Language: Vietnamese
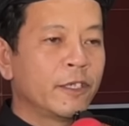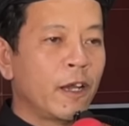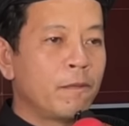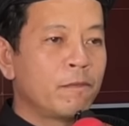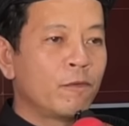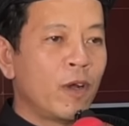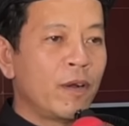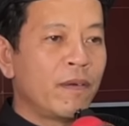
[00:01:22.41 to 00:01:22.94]

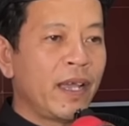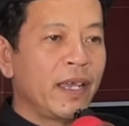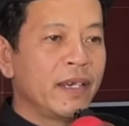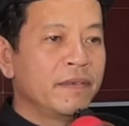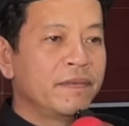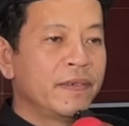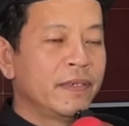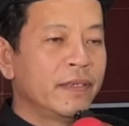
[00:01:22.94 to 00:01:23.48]
trong và ngoài
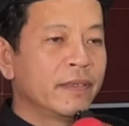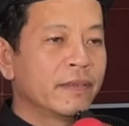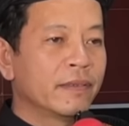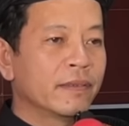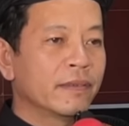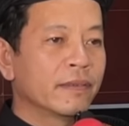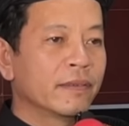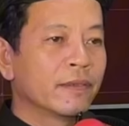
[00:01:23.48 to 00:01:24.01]
địa
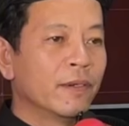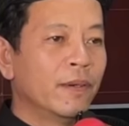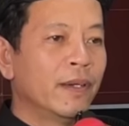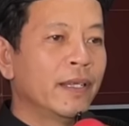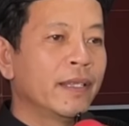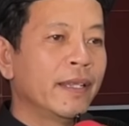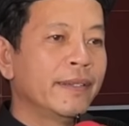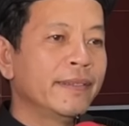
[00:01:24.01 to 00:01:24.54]
phương
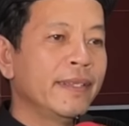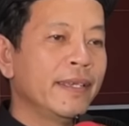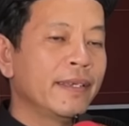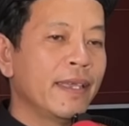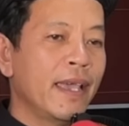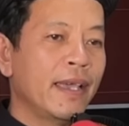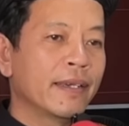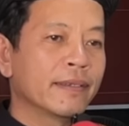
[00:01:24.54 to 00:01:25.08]
của tỉnh
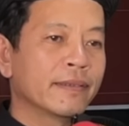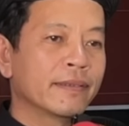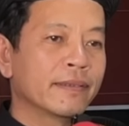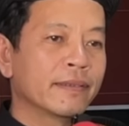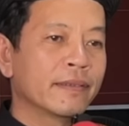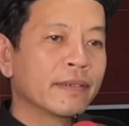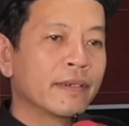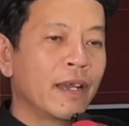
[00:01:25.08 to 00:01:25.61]
Tiền Giang
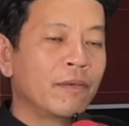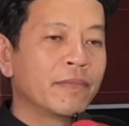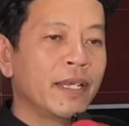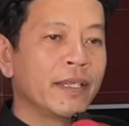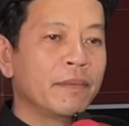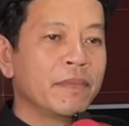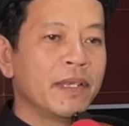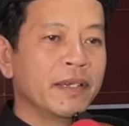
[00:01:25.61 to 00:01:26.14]
đồng
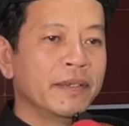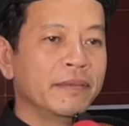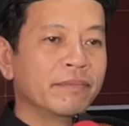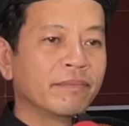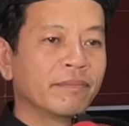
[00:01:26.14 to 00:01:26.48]
đây tham dự.